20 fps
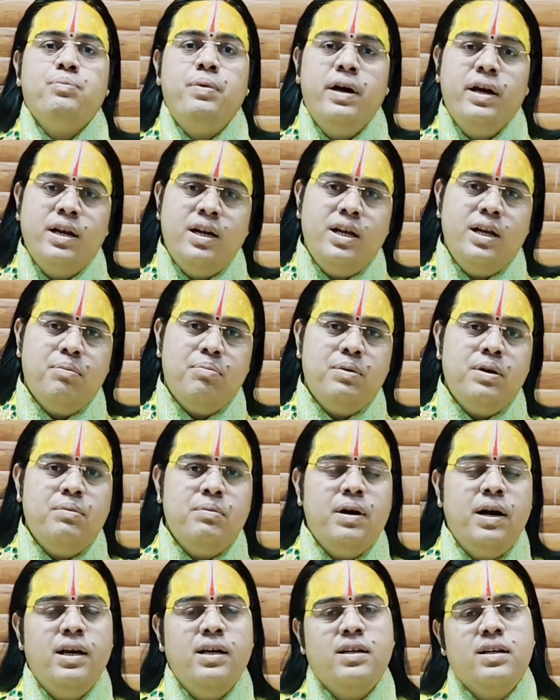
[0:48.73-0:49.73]
बहनें
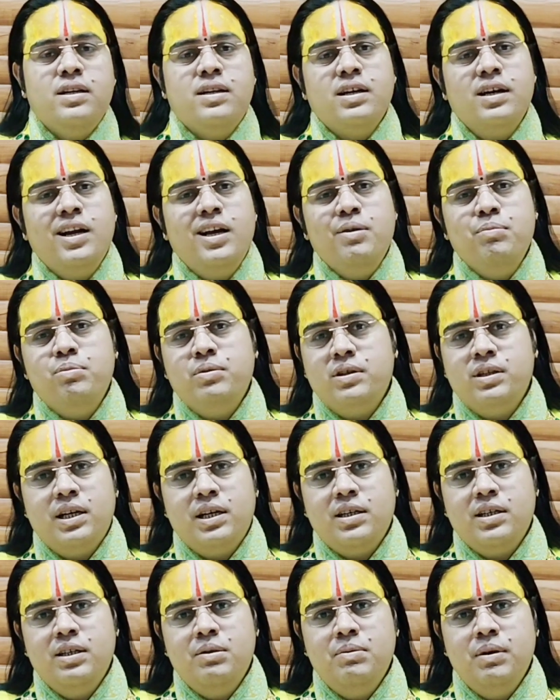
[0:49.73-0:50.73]
अपने भाई की कलाई पर
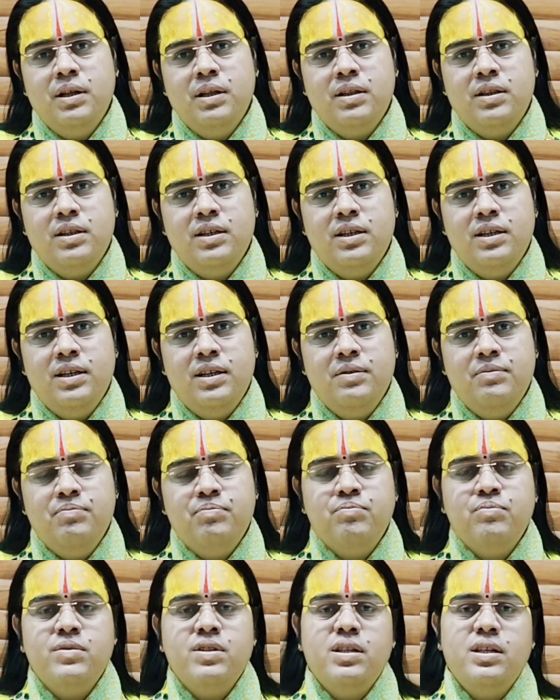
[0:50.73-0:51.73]
राखी बांधती हैं
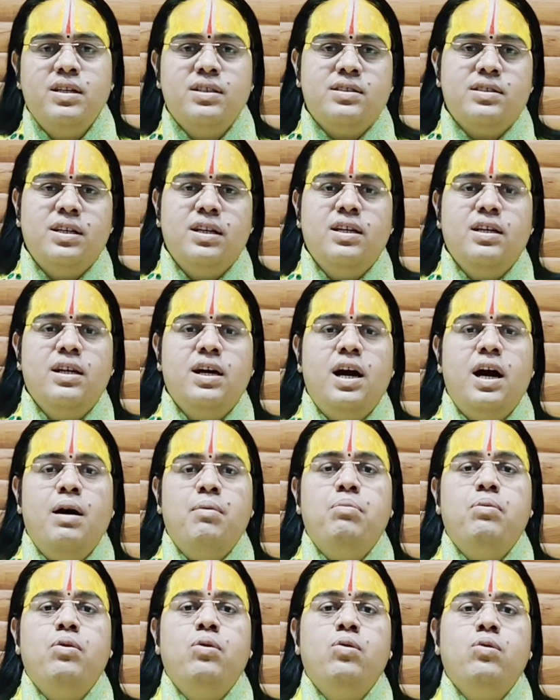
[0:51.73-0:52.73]
इसलिए
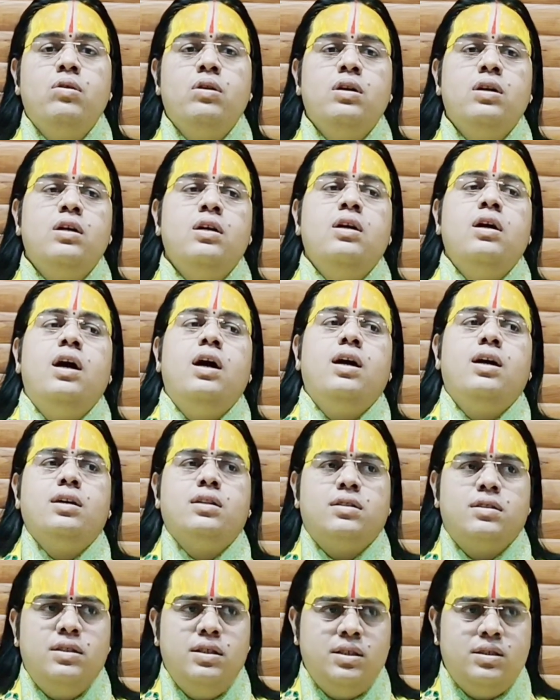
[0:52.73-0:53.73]
आप लोग
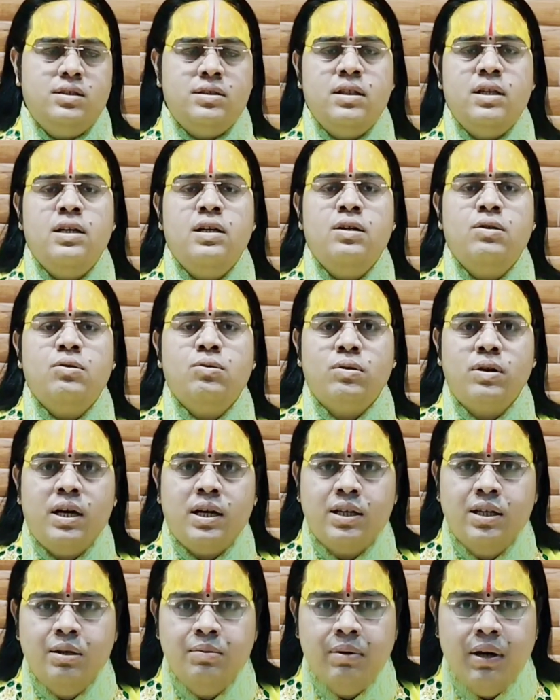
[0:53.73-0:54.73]
अगर 30 तारीख को
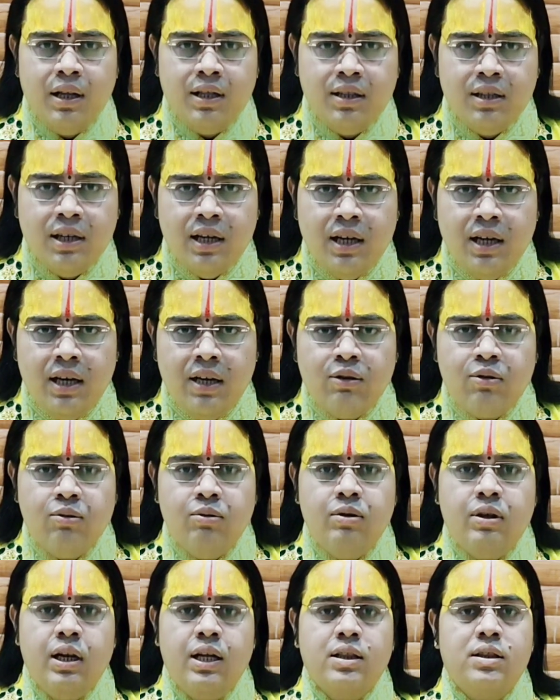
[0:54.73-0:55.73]
राखी बांधना है
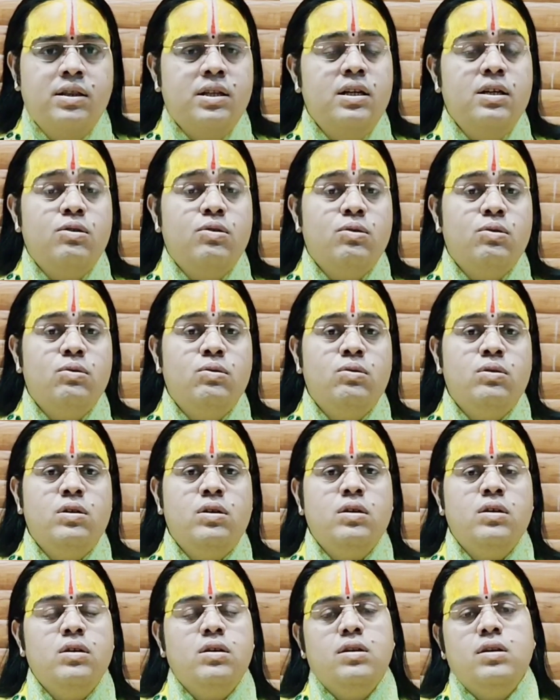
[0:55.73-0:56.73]
तो रात्रि को
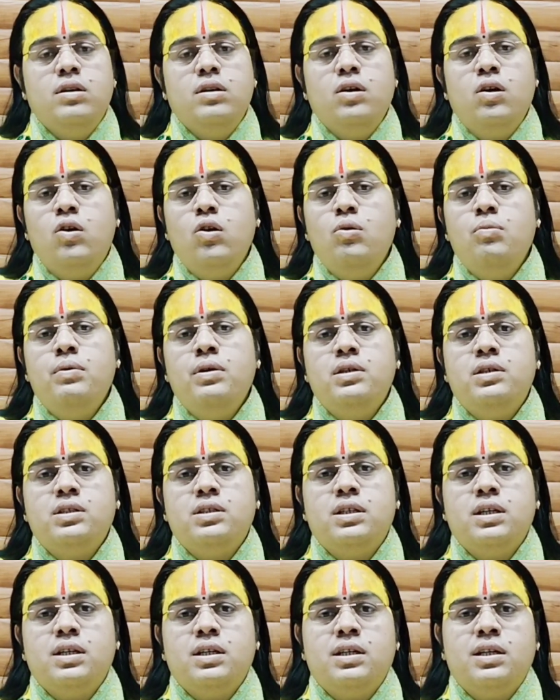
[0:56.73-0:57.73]
नौ बज
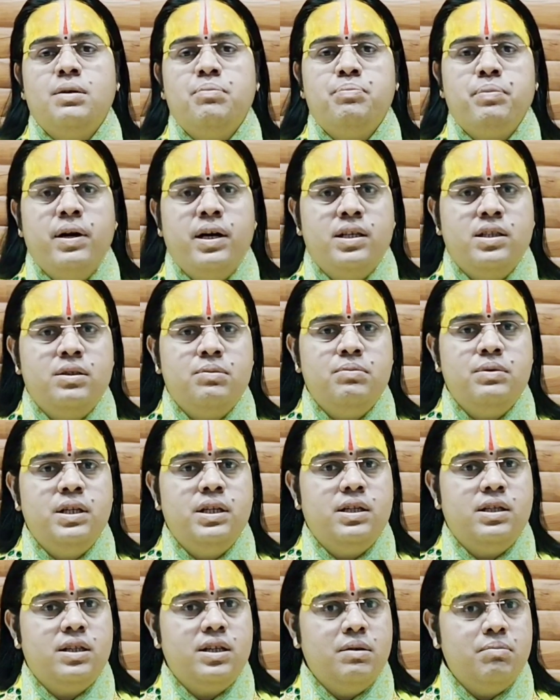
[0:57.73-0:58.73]
करके पाँच
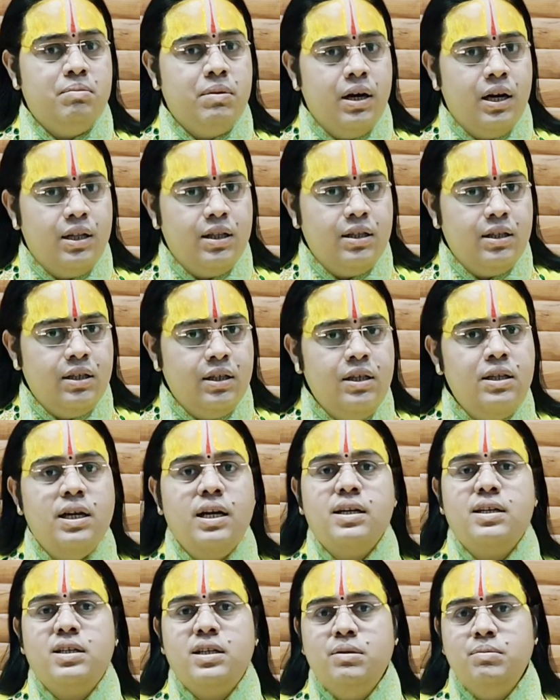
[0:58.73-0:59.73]
मिनट के बाद ही
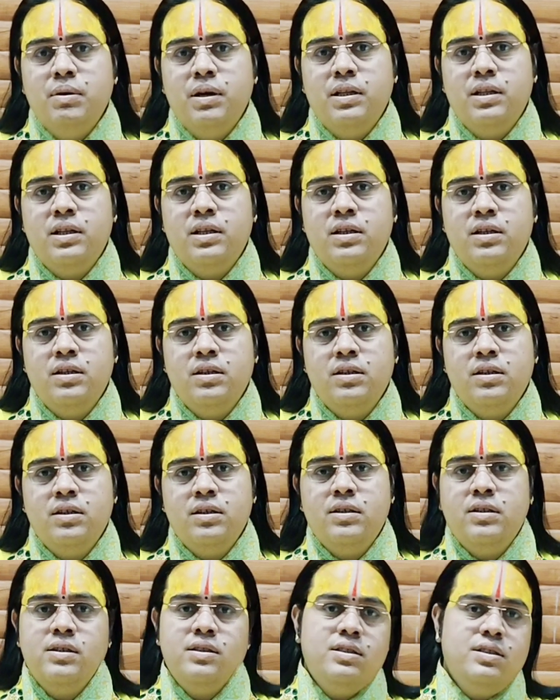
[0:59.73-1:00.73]
राखी बांधे
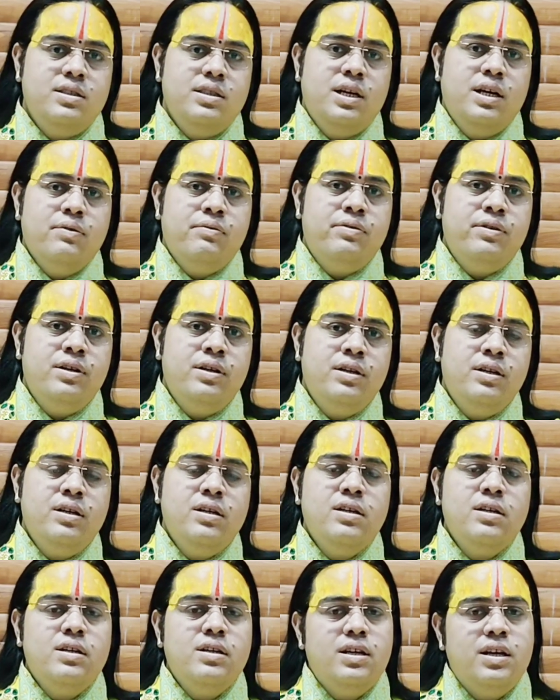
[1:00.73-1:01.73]
या फिर
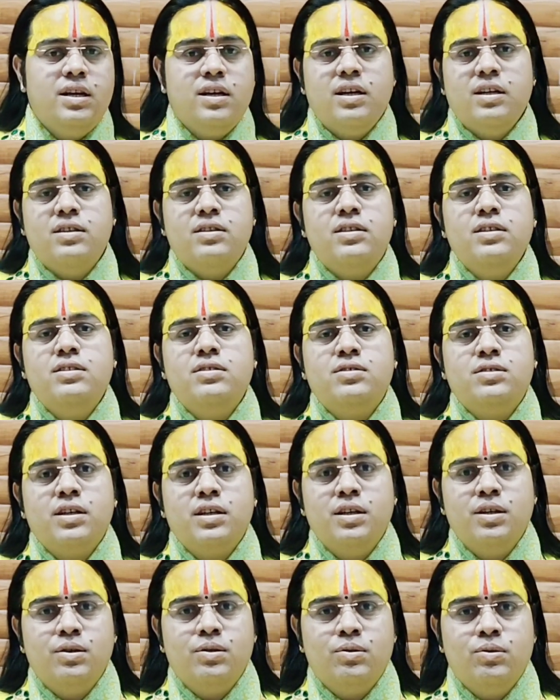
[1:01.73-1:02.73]
31
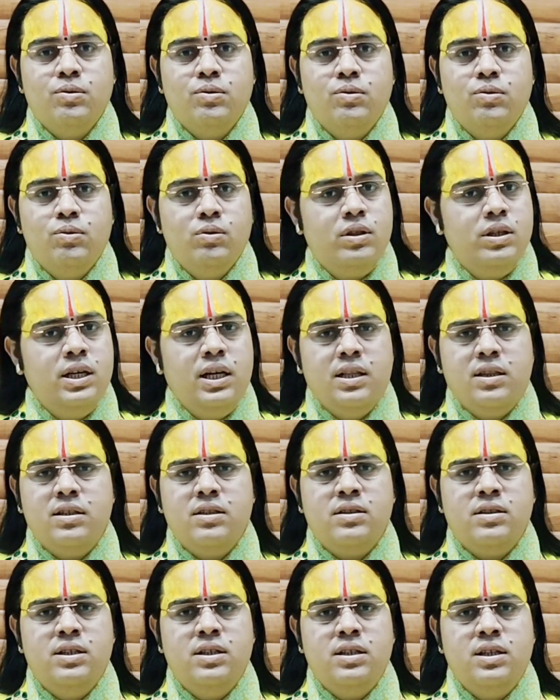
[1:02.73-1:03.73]
तारीख को उदया
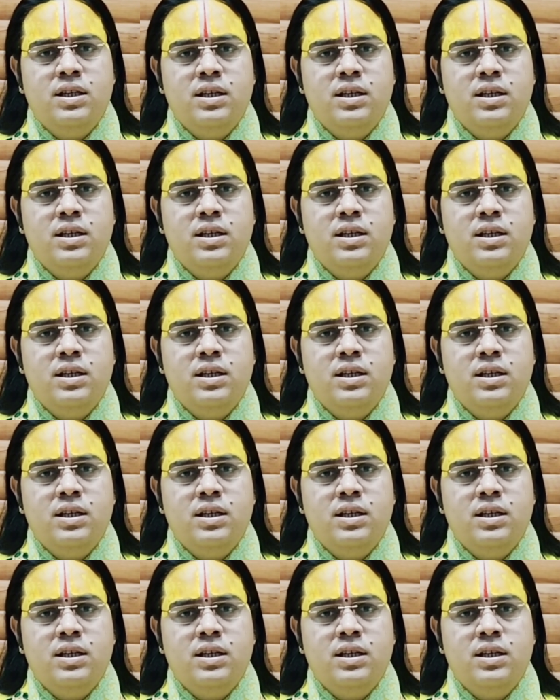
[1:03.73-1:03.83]
तिथि